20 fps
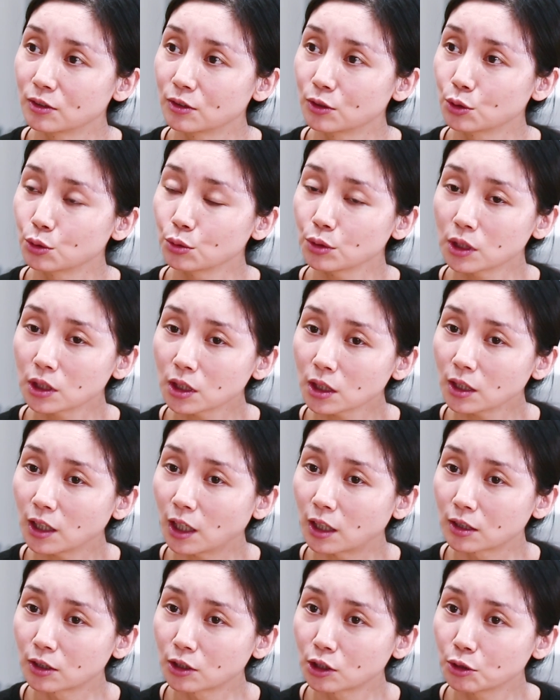对，所以这
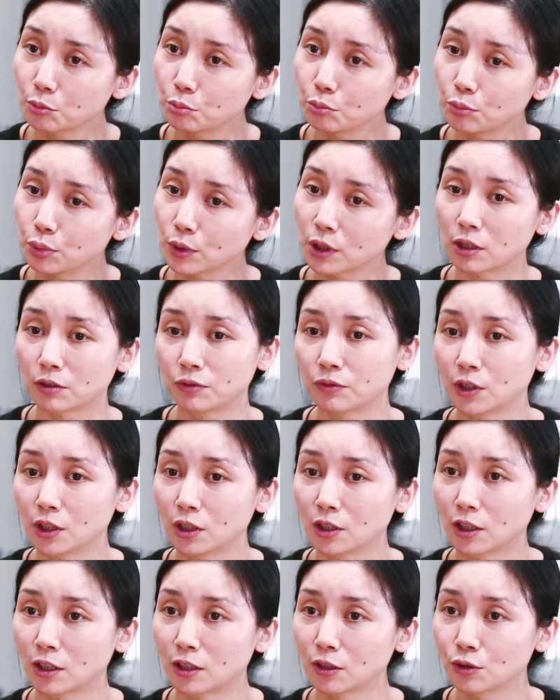两个是不可
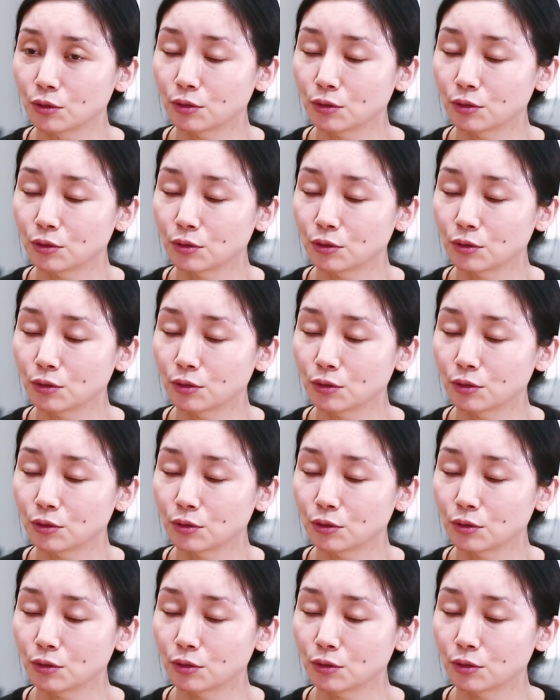分的。